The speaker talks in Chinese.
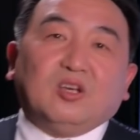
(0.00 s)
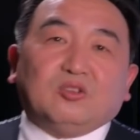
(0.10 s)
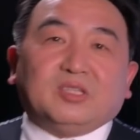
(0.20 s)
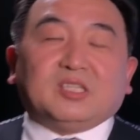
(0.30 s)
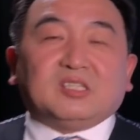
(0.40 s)

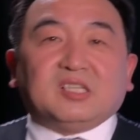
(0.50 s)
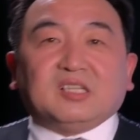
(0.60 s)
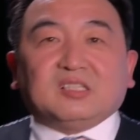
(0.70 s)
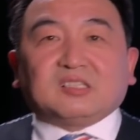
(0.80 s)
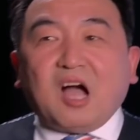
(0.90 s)
所以这是
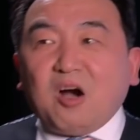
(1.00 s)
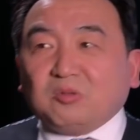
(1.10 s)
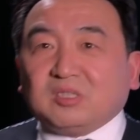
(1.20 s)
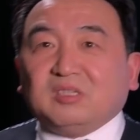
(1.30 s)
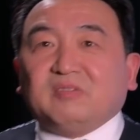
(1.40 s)
一个
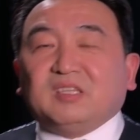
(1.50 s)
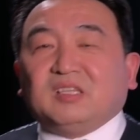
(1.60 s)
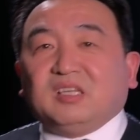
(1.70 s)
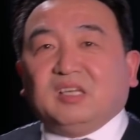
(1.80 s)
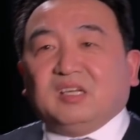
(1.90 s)
道德问
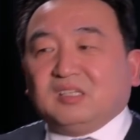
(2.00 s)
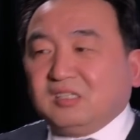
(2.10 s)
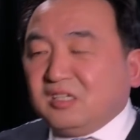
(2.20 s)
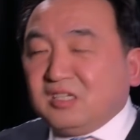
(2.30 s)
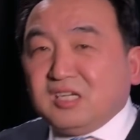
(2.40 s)
题、
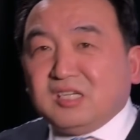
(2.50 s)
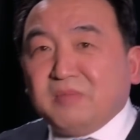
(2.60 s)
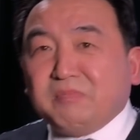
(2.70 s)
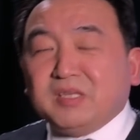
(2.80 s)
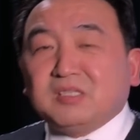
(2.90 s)
个人
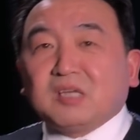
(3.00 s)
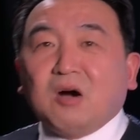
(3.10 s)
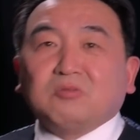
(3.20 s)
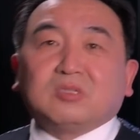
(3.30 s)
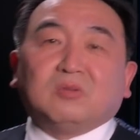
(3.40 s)
人品
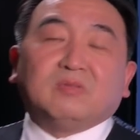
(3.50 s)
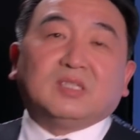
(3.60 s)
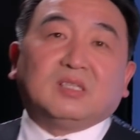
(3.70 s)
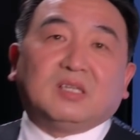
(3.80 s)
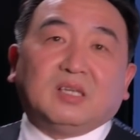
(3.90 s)
操守问
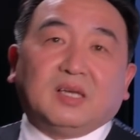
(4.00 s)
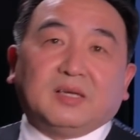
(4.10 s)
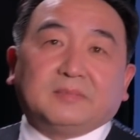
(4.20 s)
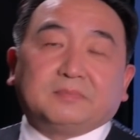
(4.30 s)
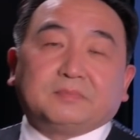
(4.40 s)
题，
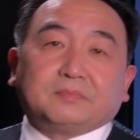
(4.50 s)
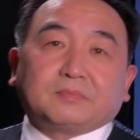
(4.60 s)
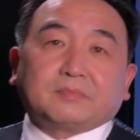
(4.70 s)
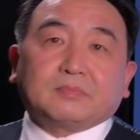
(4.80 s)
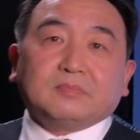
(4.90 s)

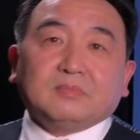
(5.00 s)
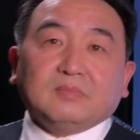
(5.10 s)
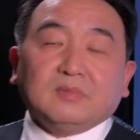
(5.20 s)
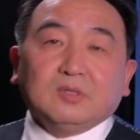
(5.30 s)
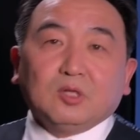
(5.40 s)

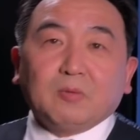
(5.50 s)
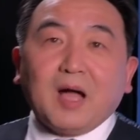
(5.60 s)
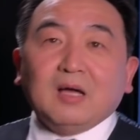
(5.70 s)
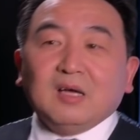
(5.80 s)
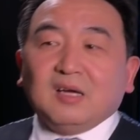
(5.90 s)
对
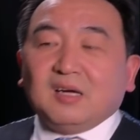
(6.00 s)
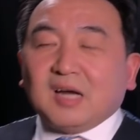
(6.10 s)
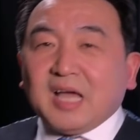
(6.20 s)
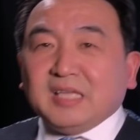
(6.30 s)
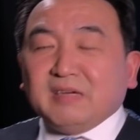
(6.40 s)
吧？
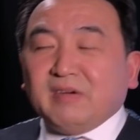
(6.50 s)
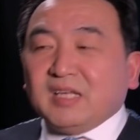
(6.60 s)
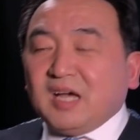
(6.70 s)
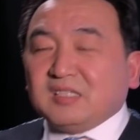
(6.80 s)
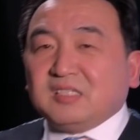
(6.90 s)
而他因
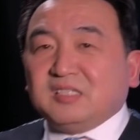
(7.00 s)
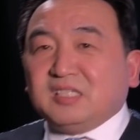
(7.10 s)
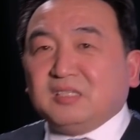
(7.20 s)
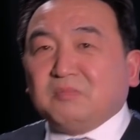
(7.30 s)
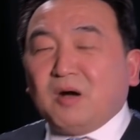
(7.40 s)
为他是
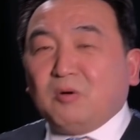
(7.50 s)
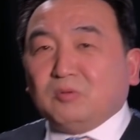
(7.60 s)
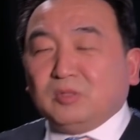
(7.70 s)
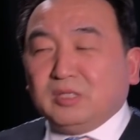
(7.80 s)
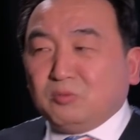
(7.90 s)
情报
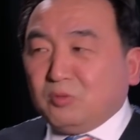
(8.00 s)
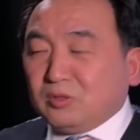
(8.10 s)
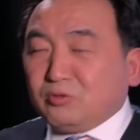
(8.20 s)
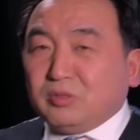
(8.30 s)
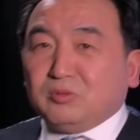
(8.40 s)
英
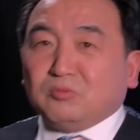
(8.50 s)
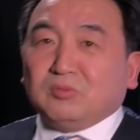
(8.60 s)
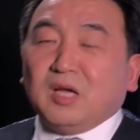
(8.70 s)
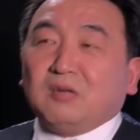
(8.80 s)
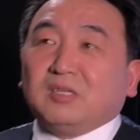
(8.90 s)
国最主
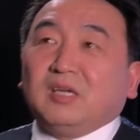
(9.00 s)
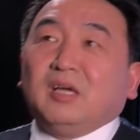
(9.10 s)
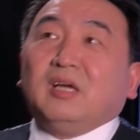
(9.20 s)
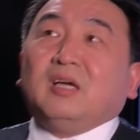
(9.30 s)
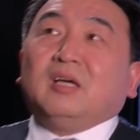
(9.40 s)
要的、
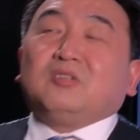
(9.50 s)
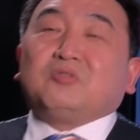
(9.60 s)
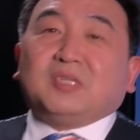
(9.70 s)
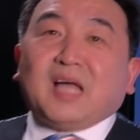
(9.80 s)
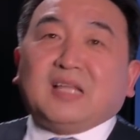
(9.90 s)

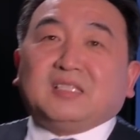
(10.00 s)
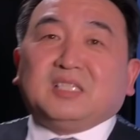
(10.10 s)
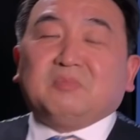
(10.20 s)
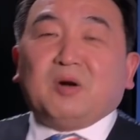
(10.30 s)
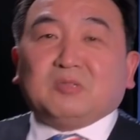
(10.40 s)
最大的
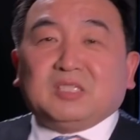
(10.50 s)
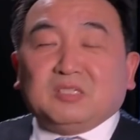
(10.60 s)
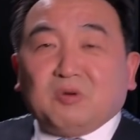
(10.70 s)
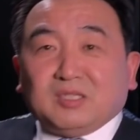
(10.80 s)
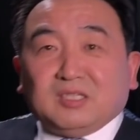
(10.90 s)
情报
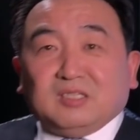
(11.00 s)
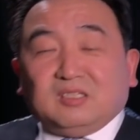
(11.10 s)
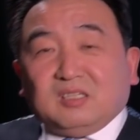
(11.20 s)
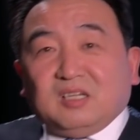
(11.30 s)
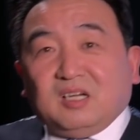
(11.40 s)
机关的
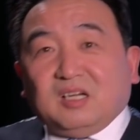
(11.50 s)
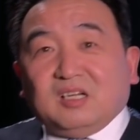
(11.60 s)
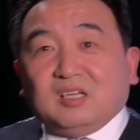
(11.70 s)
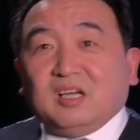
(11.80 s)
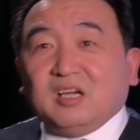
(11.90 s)

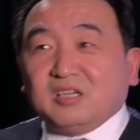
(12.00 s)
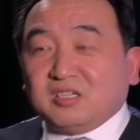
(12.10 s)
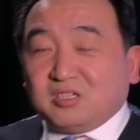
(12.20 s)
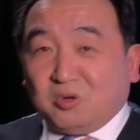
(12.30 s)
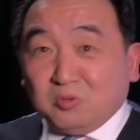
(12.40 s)
呃
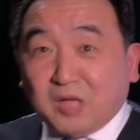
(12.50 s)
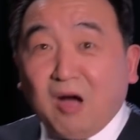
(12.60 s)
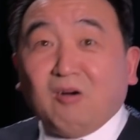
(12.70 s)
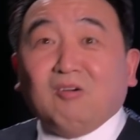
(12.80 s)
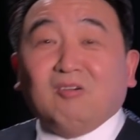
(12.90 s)
首脑，